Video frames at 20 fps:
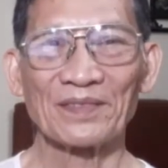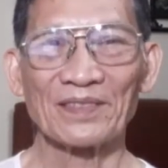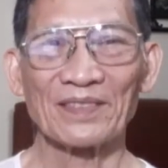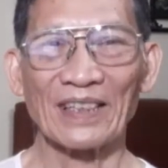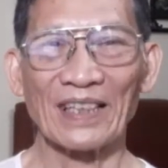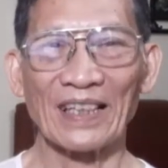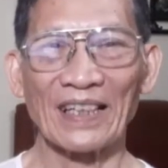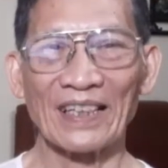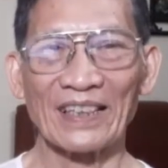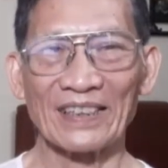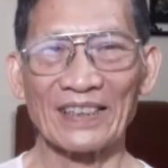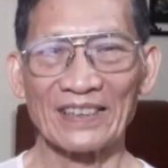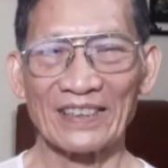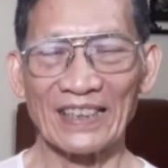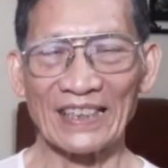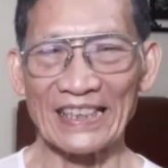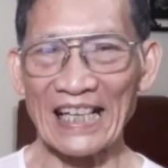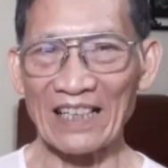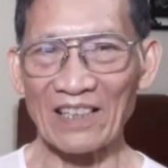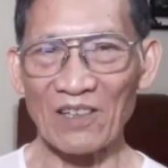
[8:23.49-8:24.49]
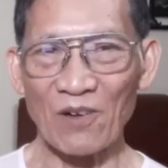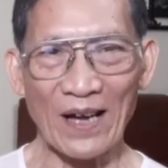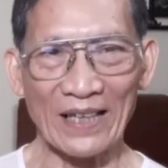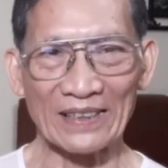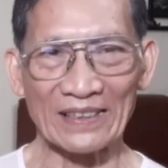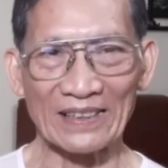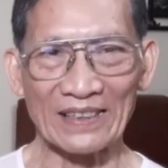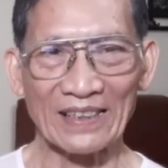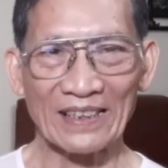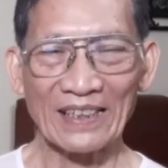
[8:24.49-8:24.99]
Đấy. thì các hoàn
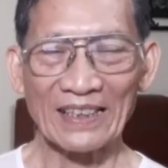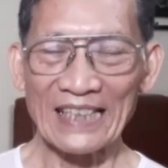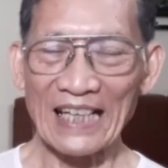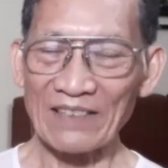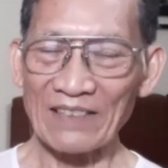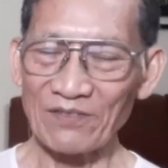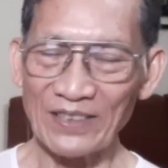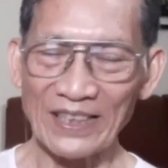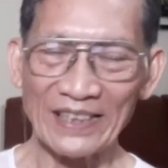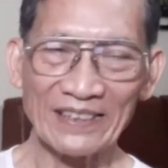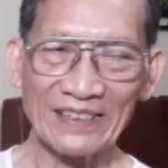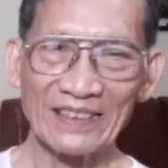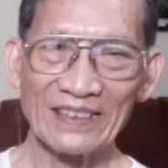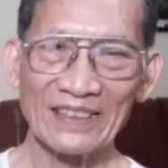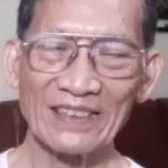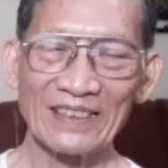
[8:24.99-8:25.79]
các viên